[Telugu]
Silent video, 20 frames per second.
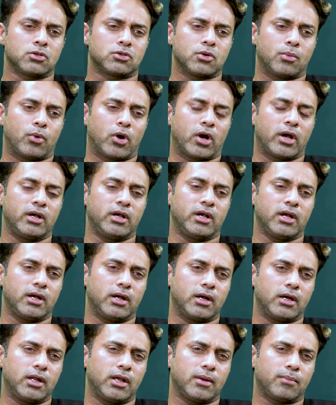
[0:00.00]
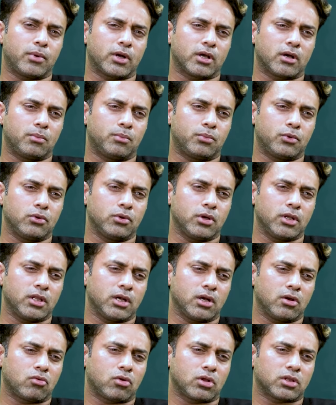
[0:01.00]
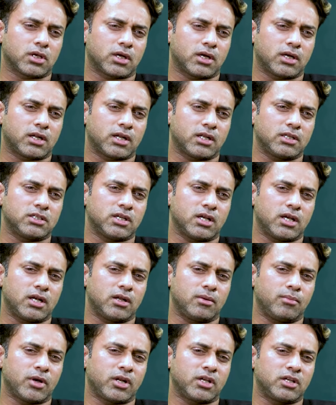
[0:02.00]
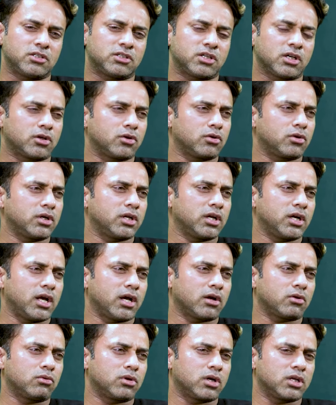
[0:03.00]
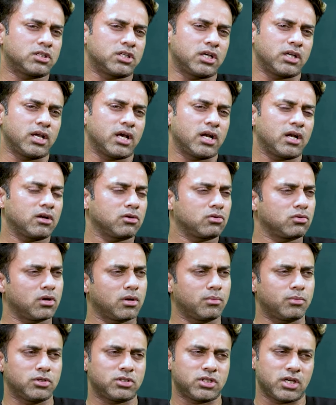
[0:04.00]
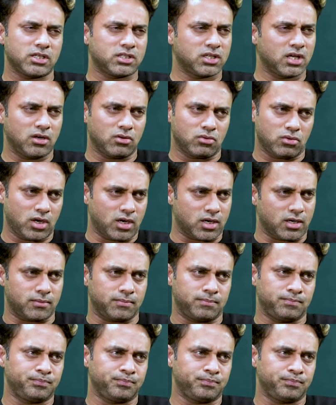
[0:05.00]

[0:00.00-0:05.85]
సో పాయింట్ ఏంటంటే ఎప్పటికప్పుడు ఏదైనా కొత్తగా ట్రై చేయాలి మనకి ఇన్సెక్యూరిటీ లేకుండా చేయాలనుకున్నప్పుడు చేస్తూనే ఉన్నాను